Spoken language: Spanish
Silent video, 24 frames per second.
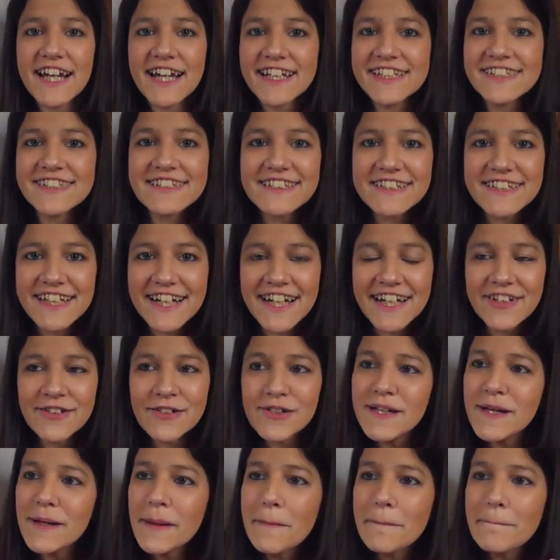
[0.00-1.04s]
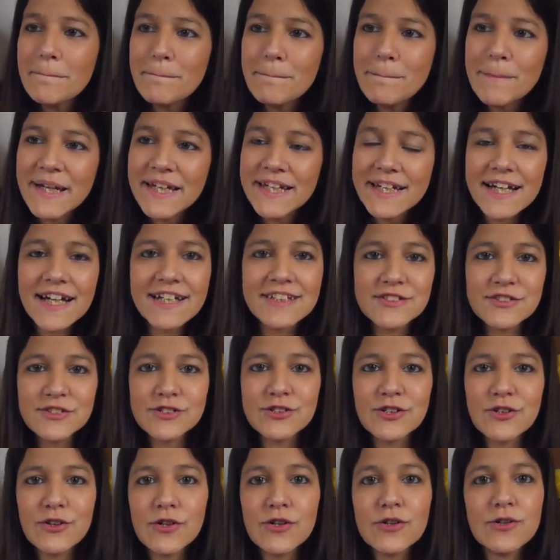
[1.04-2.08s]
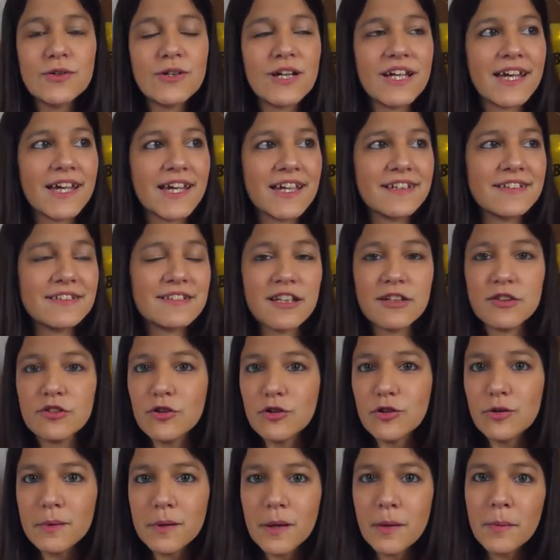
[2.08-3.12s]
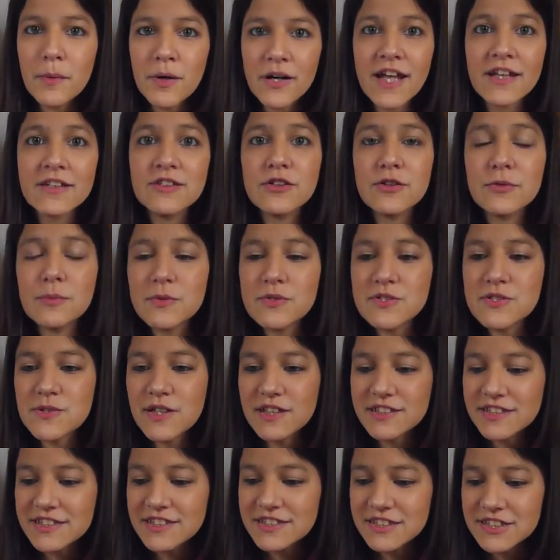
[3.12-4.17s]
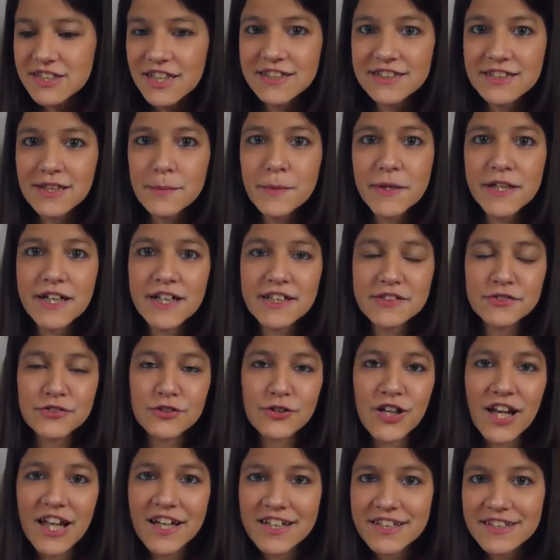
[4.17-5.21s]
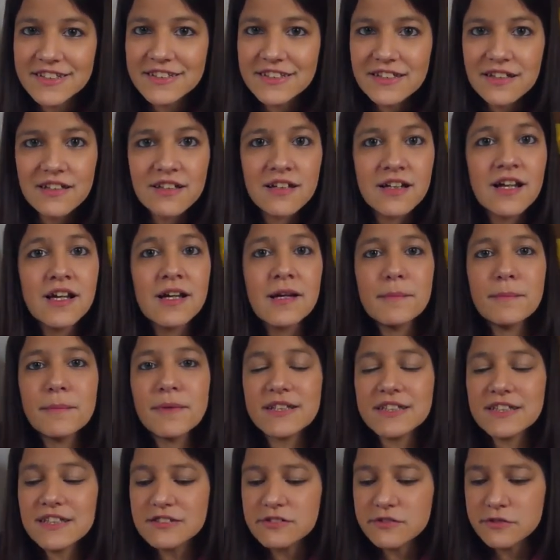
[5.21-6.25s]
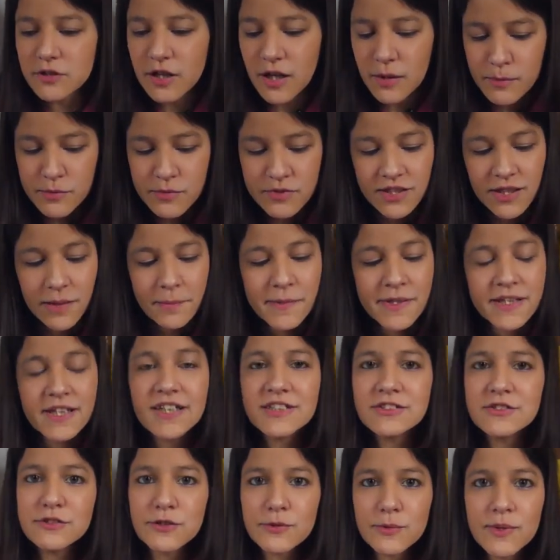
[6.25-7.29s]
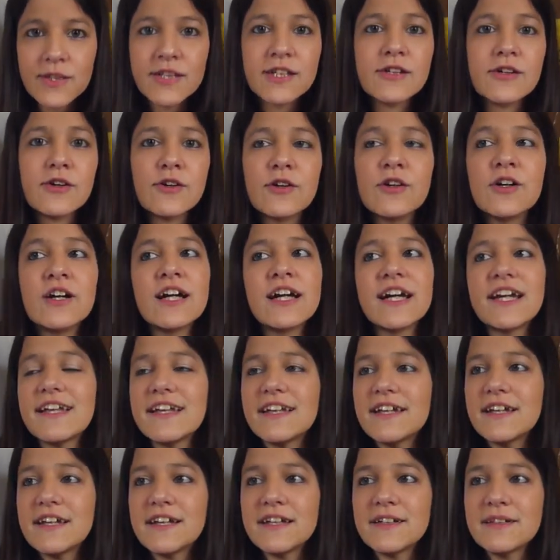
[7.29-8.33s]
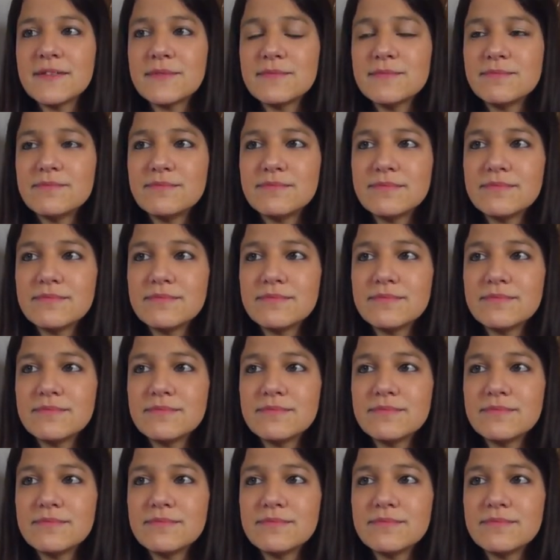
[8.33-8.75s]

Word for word: Es increíble, me encantó, eh, tanto como Morat como Sebastián Yatra, me encantó la letra, me encantó la música, me encantó el video, eh,